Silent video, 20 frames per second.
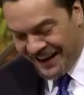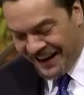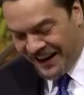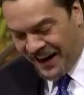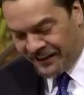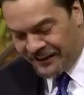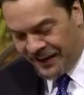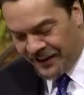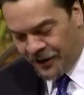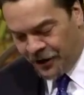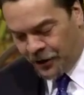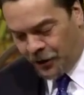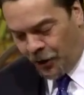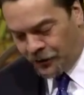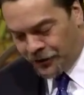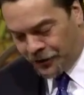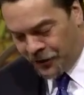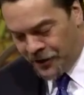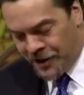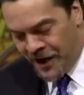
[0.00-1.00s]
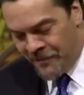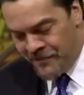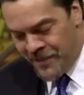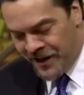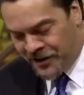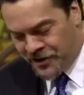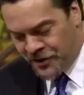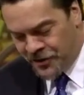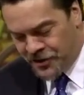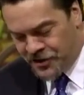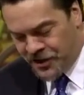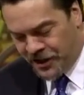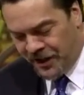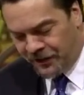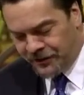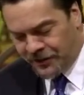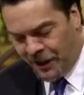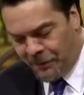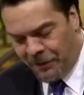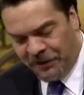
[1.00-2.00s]
Karanlık korkunu yenmek için
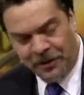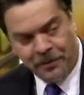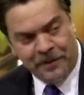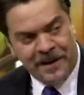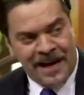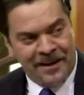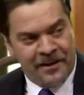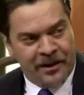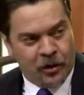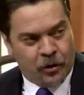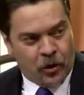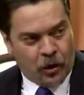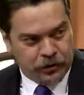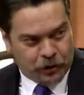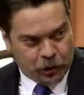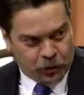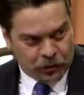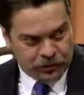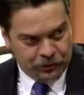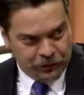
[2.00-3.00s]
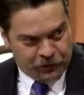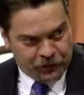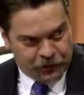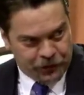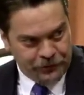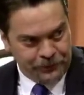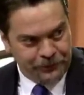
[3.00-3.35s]
ışıkları kapatıp kendini korkuturmuşsun.